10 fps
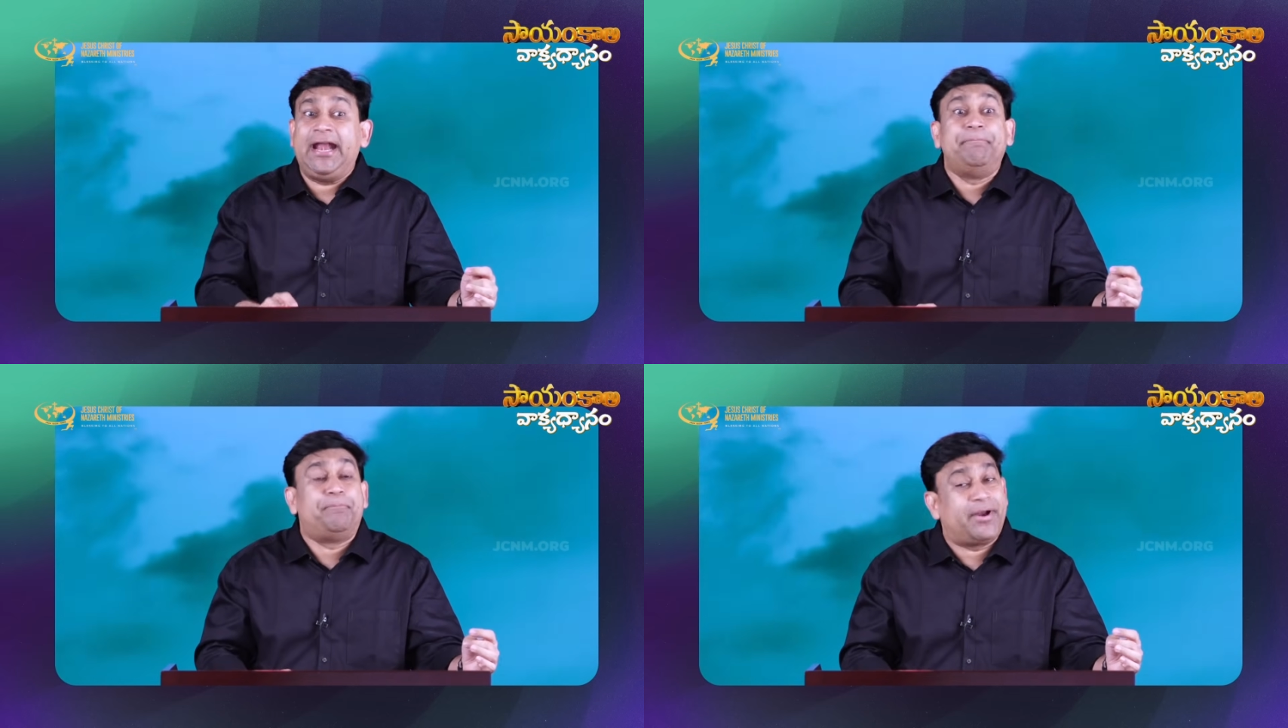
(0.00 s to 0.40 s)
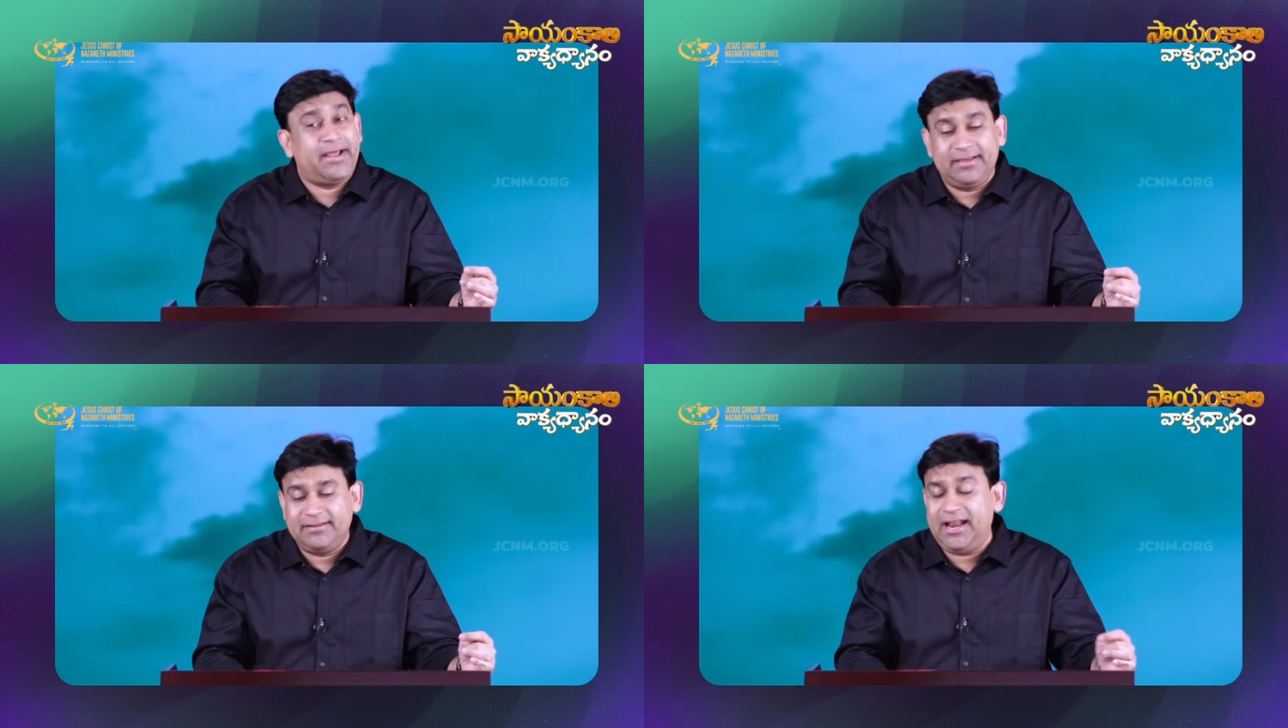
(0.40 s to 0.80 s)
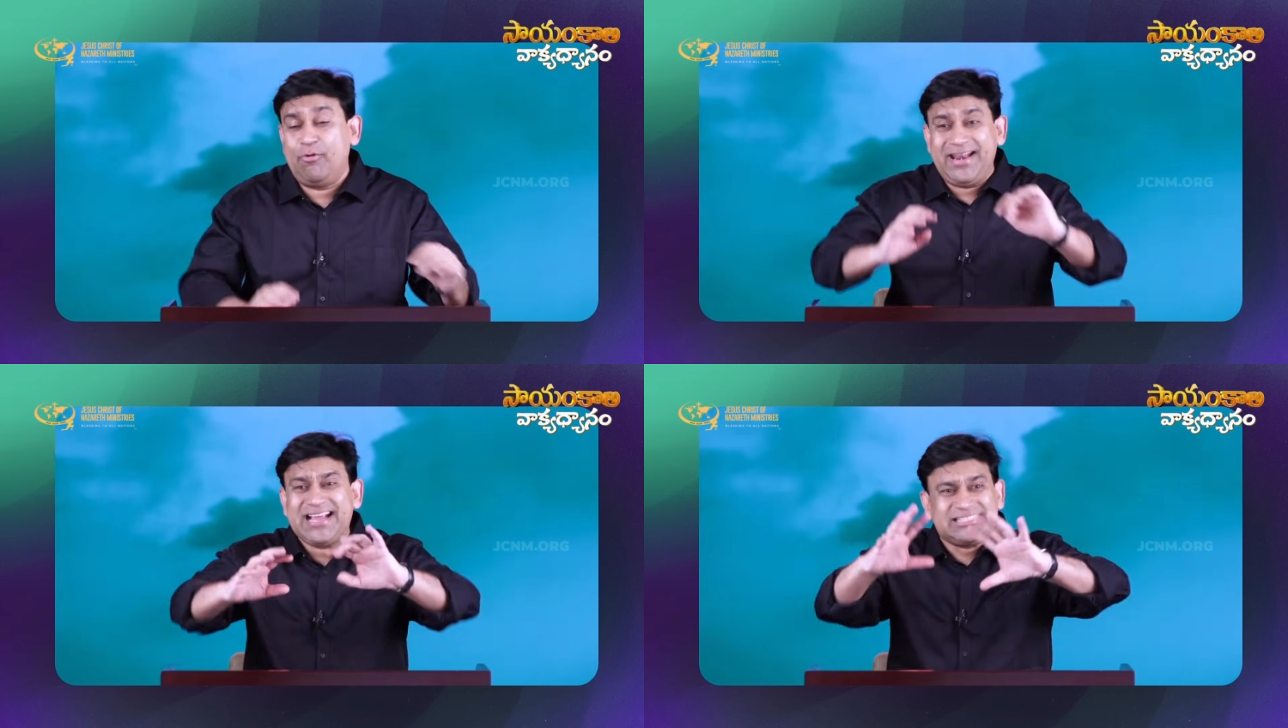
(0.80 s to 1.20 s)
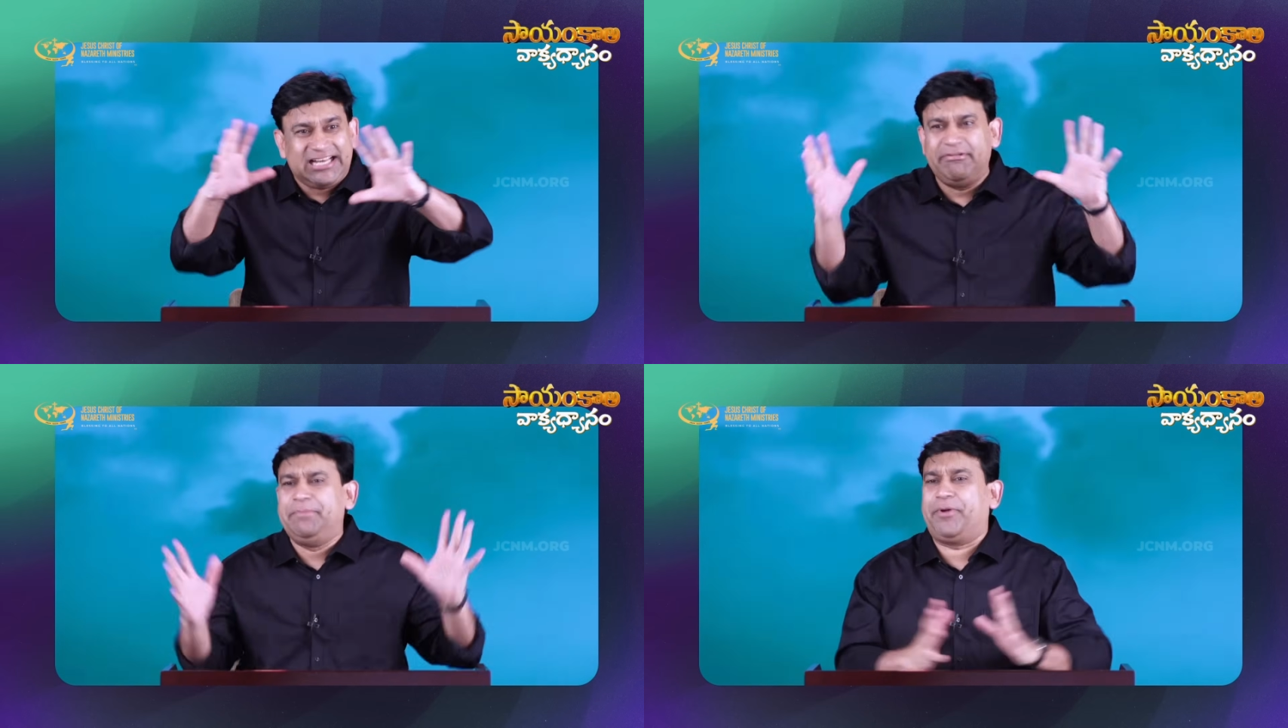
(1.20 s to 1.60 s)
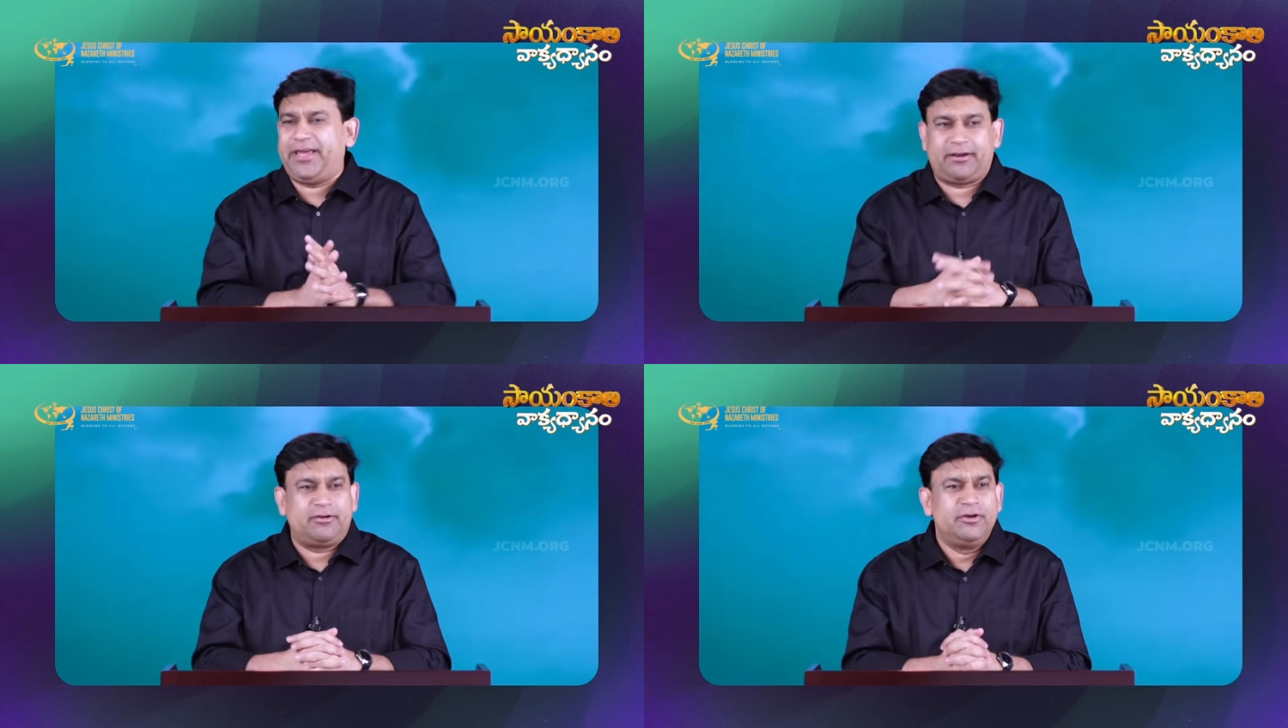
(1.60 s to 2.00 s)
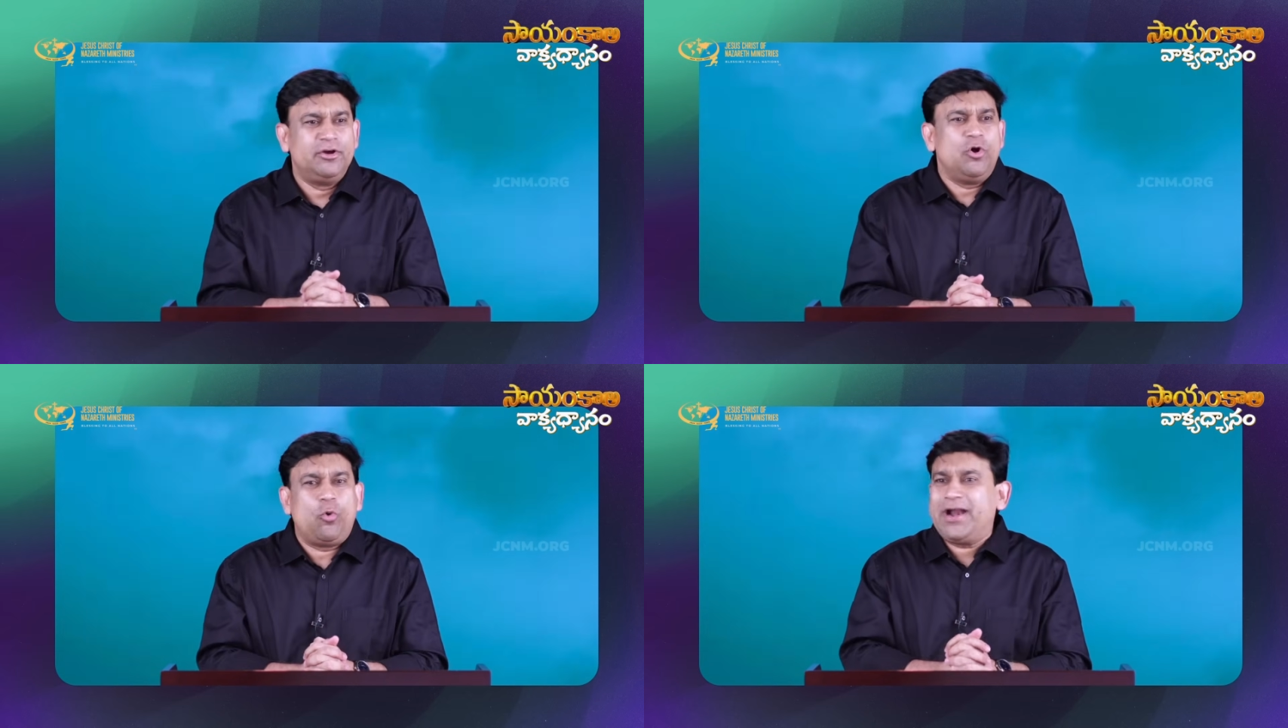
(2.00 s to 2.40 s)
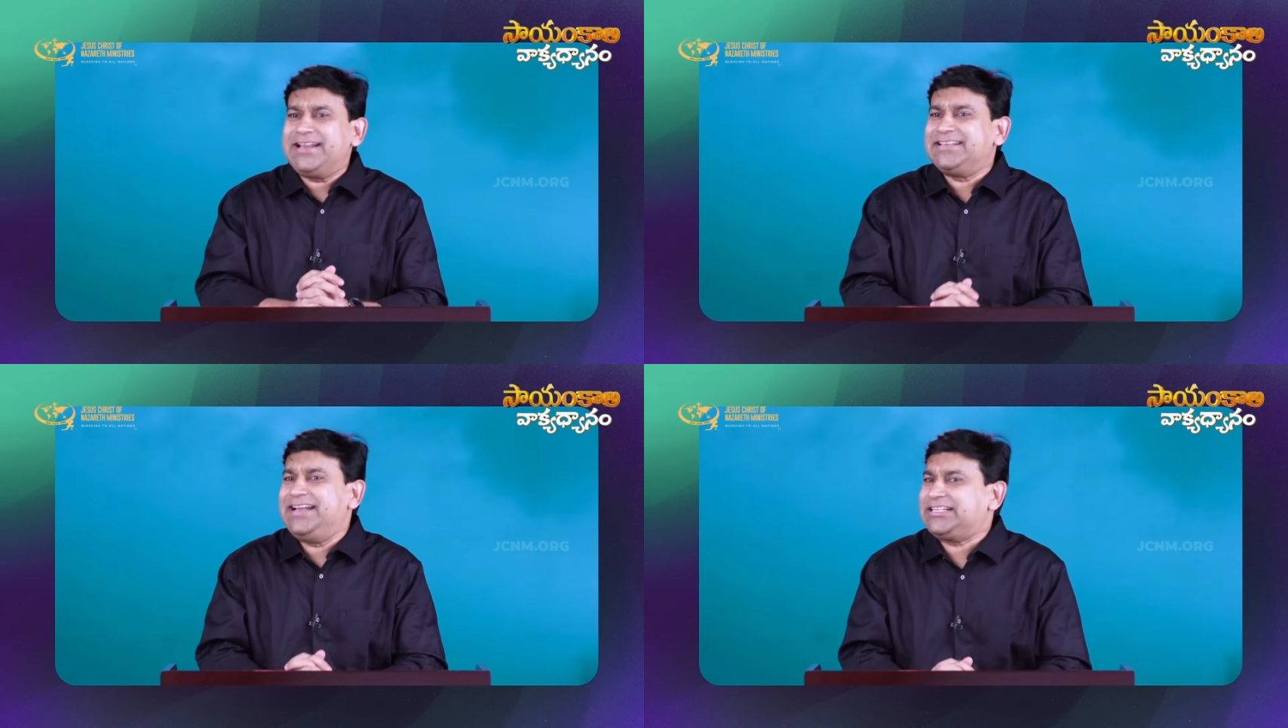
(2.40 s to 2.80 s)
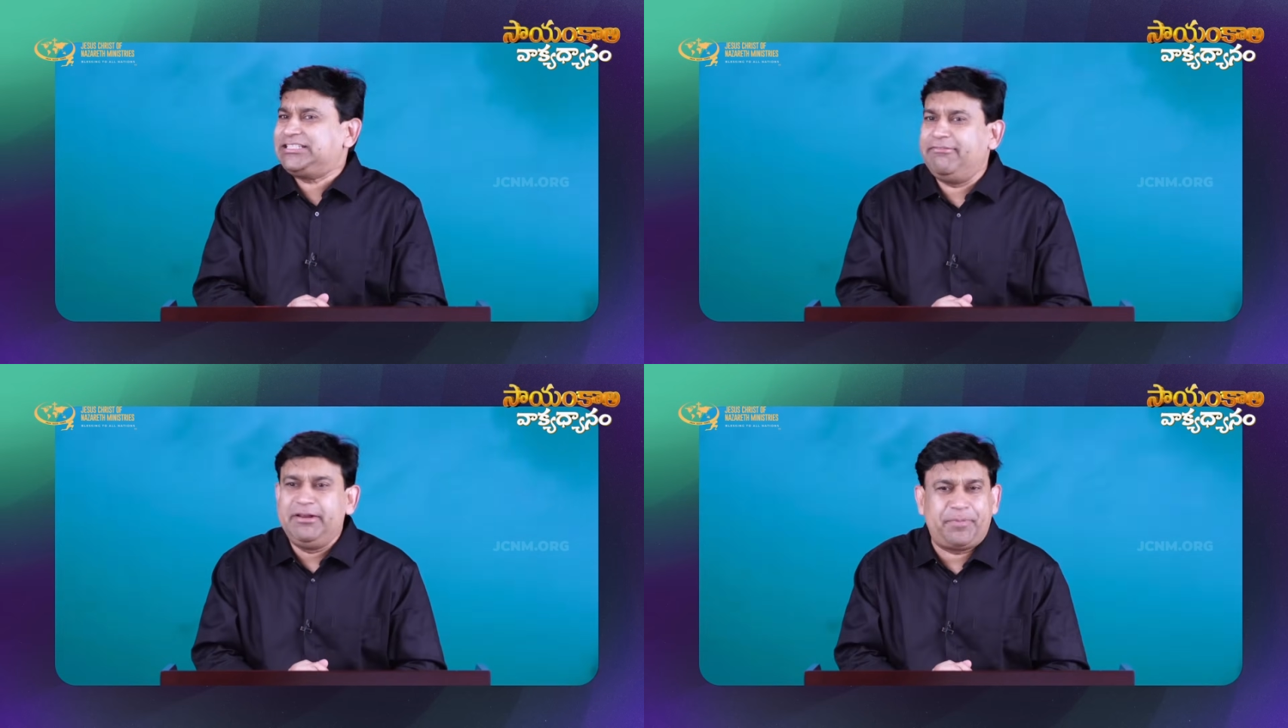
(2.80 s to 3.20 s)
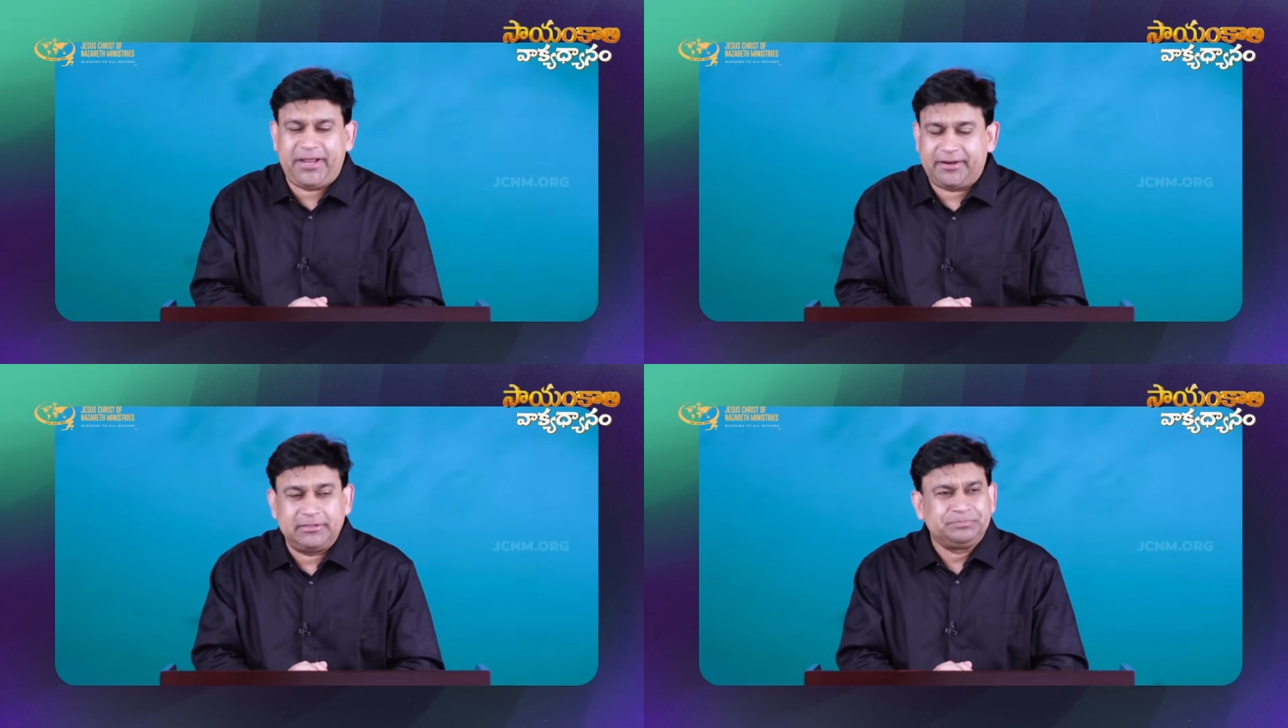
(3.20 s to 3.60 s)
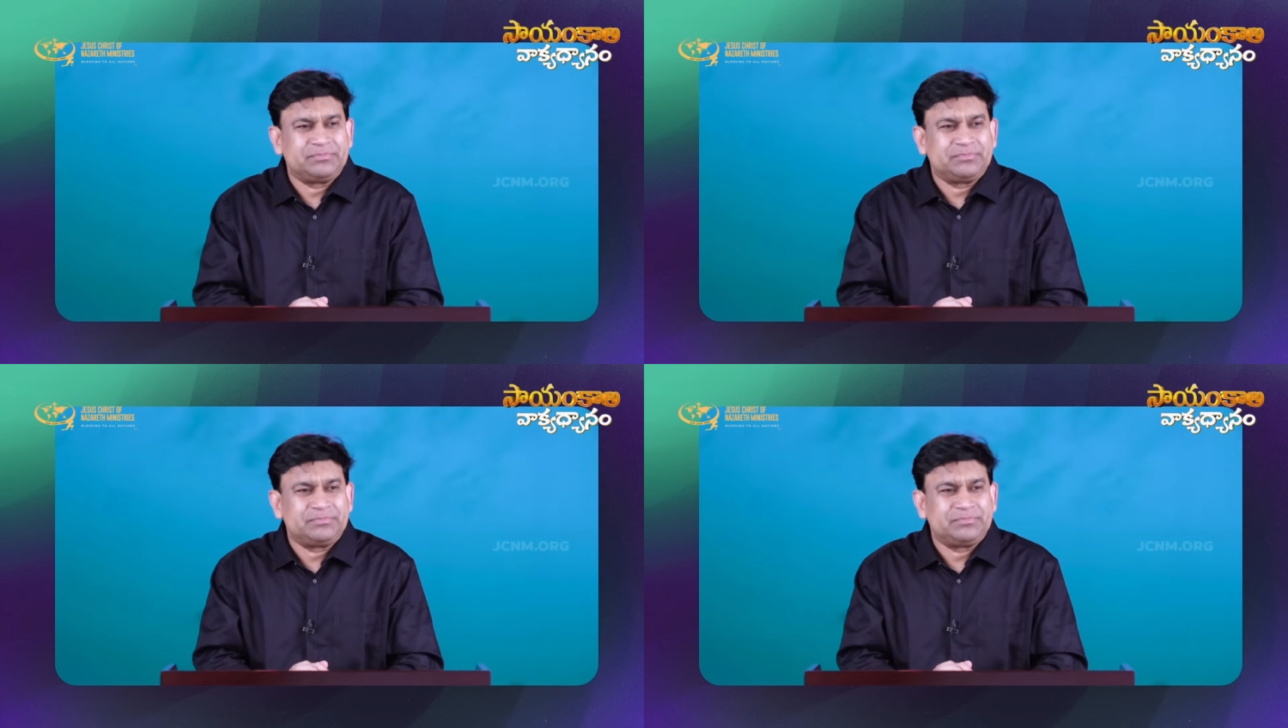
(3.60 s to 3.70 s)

అండ్ ప్రే నా నెక్స్ట్ లెవెల్ ప్రేయర్ వాట్ ఈస్ ద నెక్స్ట్ లెవెల్ ప్రేయర్